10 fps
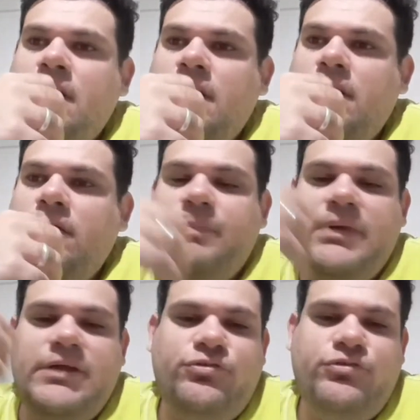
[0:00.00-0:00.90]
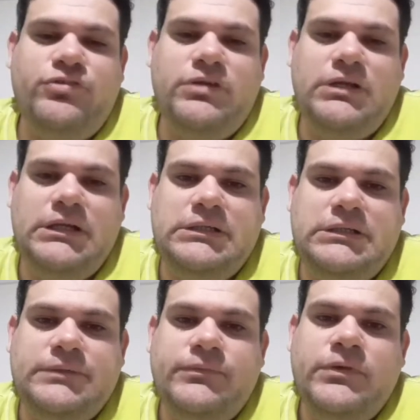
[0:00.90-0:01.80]
Eu penso o
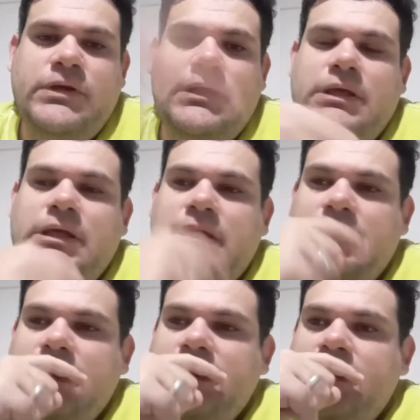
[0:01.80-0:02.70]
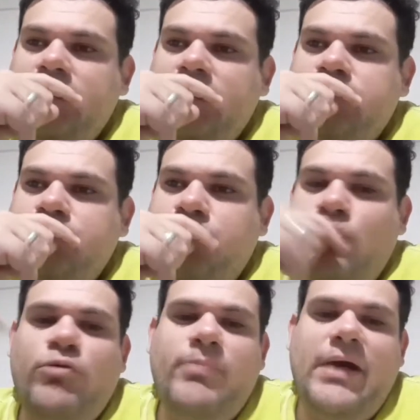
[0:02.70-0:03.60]
seguinte, que
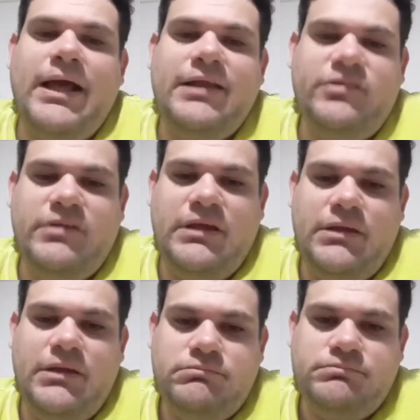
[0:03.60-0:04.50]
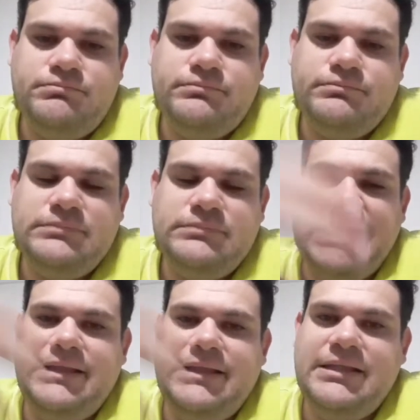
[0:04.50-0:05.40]
por mais que a né,
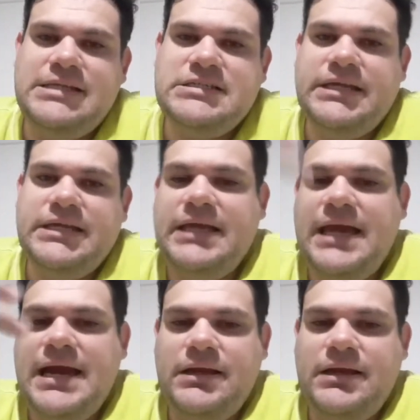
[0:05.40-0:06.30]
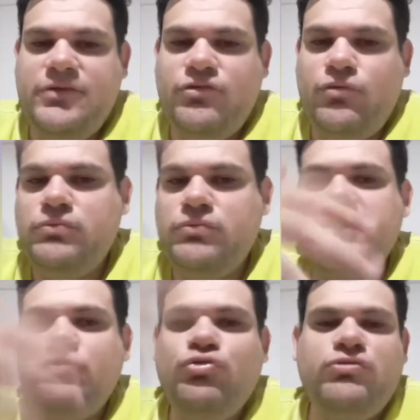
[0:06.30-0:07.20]
entender assim que elas ou
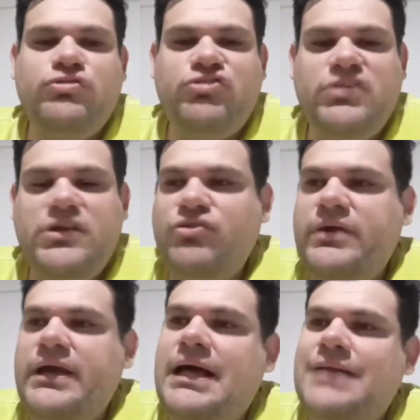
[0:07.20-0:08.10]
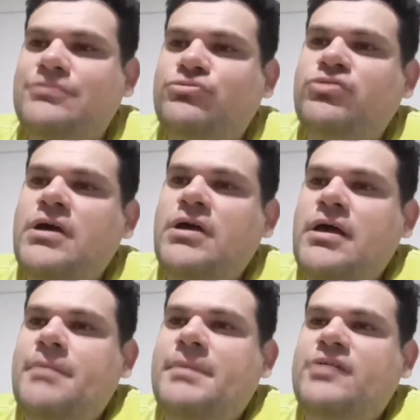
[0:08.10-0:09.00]
tantos outros estejam errados,
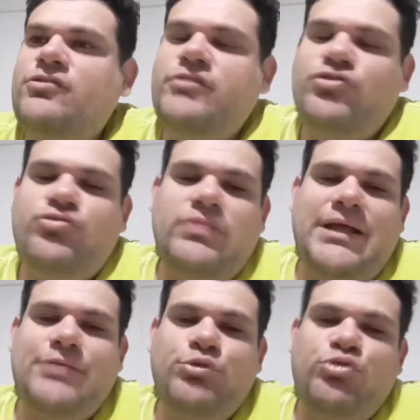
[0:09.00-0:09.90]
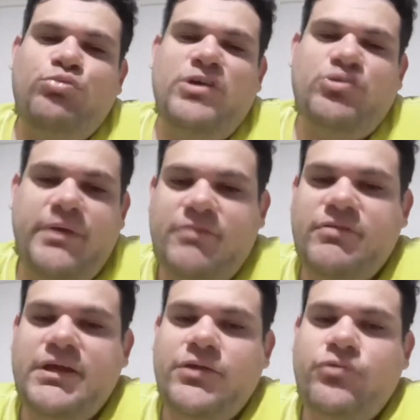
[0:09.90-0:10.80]
mas eu vejo um lado muito mais
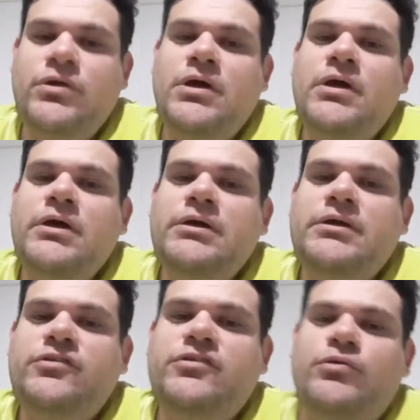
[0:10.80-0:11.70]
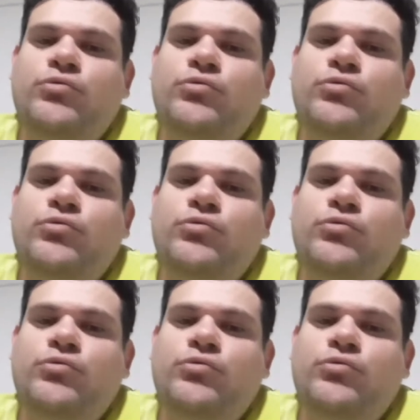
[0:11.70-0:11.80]
perverso, que são